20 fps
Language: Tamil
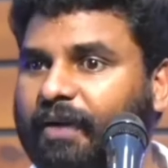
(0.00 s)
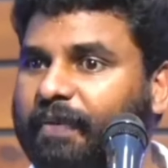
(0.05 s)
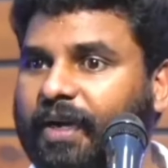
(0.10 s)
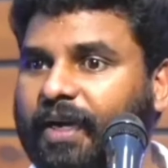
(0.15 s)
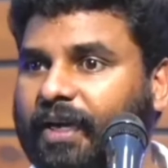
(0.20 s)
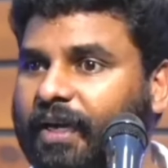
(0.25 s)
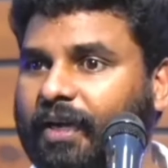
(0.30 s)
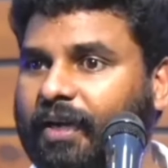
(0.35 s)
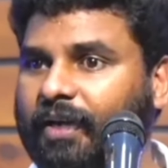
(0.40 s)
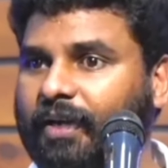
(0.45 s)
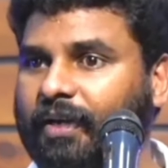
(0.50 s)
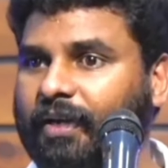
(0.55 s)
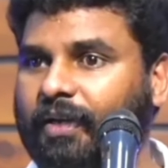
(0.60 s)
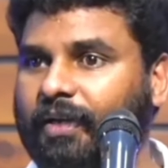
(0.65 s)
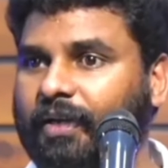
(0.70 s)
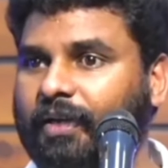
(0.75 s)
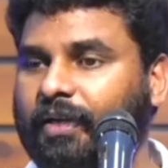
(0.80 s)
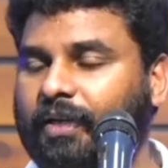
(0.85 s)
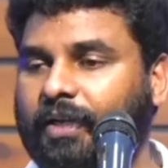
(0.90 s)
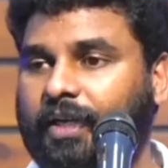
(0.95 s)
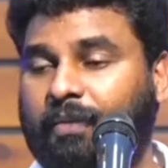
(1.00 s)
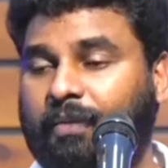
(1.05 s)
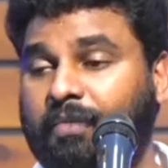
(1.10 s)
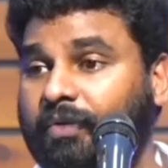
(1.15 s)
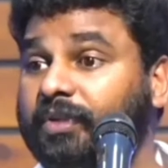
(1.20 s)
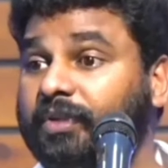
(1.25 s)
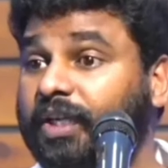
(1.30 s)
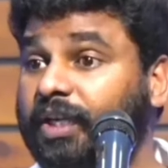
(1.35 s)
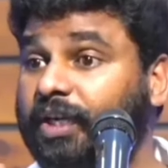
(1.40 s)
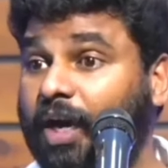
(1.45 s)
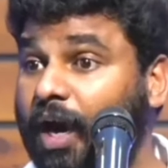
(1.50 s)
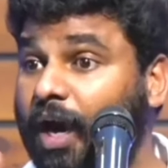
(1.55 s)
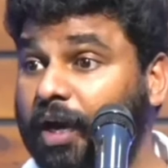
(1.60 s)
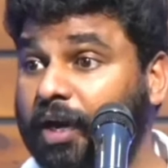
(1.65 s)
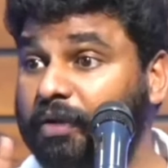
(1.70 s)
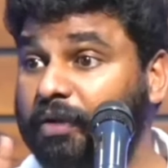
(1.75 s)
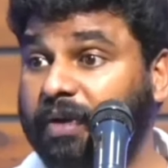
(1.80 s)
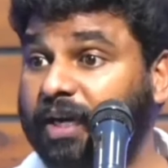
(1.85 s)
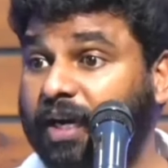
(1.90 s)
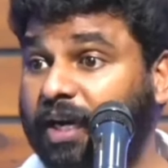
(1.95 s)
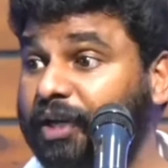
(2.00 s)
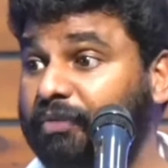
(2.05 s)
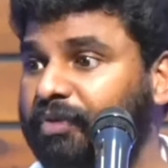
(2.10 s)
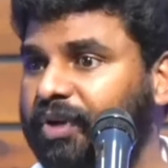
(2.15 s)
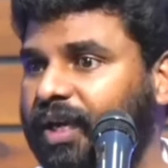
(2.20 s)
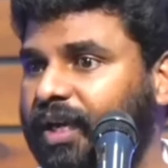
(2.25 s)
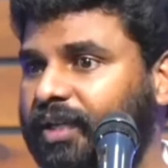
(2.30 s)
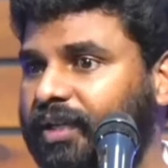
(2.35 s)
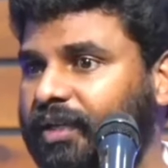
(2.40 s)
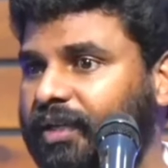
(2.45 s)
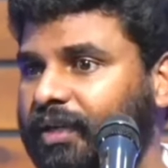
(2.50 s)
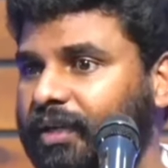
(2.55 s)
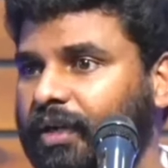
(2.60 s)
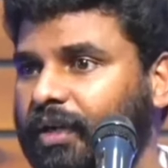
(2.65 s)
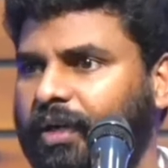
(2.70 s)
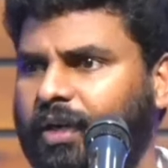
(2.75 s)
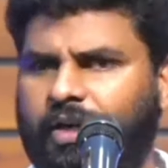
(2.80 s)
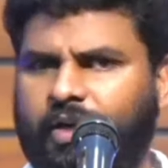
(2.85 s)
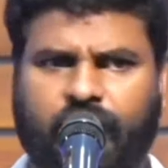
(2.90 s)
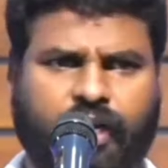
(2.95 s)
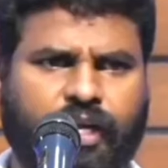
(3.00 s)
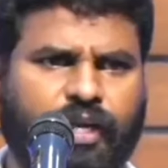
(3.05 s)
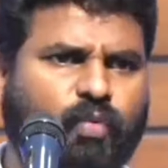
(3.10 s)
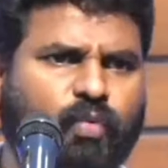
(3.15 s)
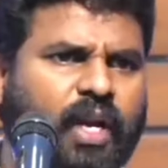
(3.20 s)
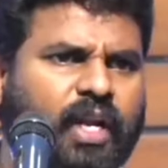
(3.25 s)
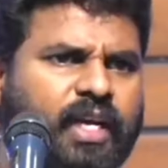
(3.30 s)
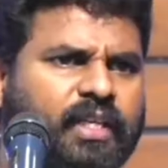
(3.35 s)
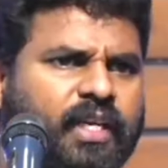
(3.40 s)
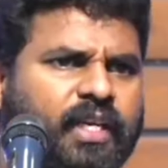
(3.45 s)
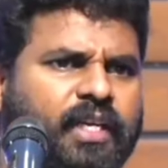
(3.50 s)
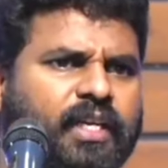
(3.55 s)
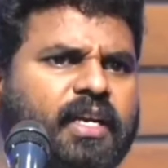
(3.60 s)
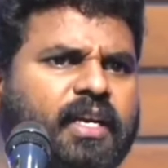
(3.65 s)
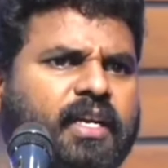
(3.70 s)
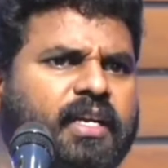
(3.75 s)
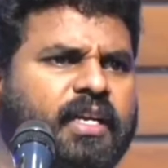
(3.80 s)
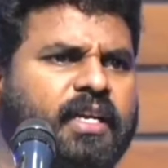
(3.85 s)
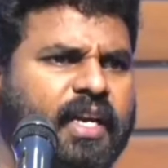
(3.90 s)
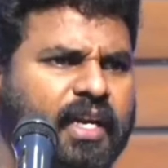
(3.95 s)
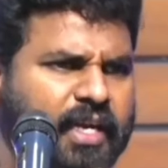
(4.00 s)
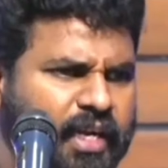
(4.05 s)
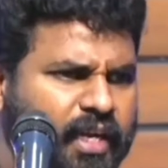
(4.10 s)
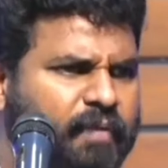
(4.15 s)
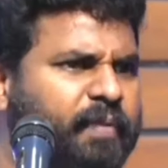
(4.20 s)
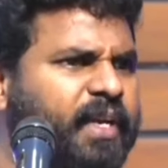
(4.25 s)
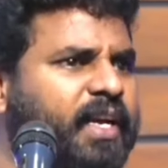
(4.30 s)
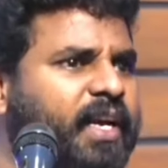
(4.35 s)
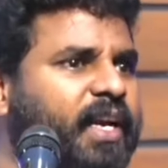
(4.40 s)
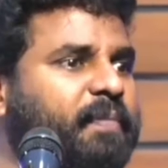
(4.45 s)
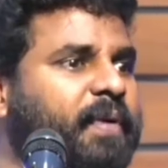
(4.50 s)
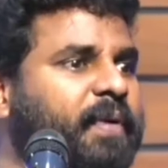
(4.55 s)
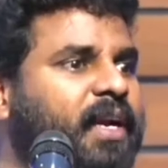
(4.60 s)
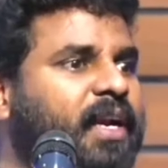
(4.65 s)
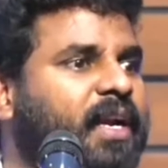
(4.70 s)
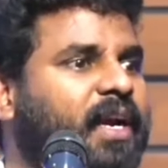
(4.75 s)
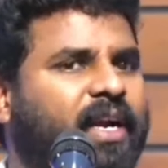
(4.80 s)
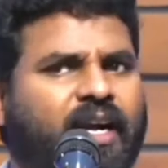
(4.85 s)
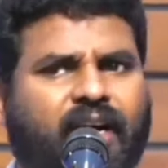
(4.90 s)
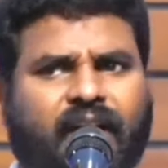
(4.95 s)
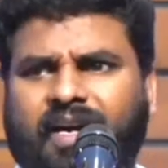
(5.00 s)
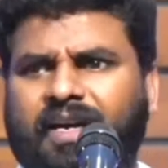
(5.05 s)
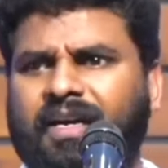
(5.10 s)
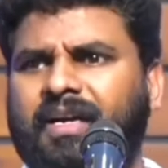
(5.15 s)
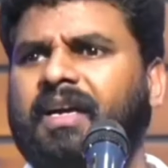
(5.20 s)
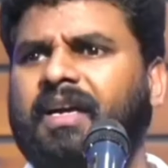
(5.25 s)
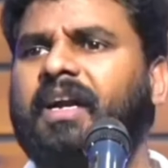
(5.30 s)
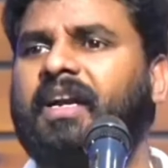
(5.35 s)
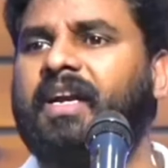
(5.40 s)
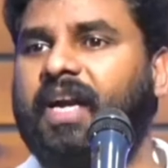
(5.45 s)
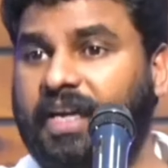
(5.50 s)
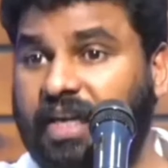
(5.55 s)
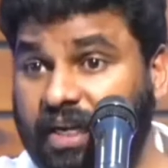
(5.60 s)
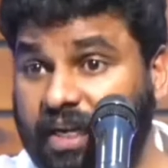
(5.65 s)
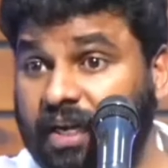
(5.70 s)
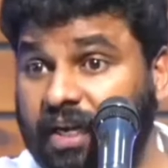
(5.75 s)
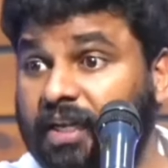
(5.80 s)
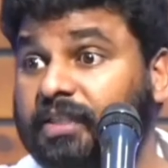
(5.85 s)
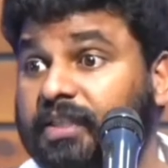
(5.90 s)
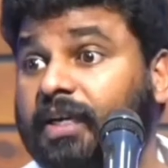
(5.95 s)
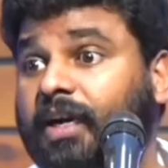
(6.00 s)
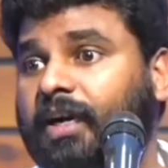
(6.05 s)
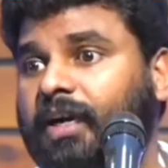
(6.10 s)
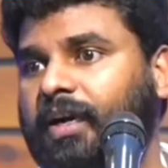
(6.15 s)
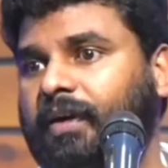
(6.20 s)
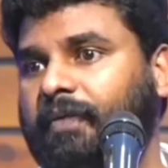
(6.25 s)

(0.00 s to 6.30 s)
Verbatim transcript: பையனா நம்ம வந்து யாரையுமே கணிக்க முடியாது இன்னைக்கு உலகத்தில் இருக்கிற நிறைய பேர் என்ன பண்றாங்கன்னா நடிக்க தான் செய்யறாங்க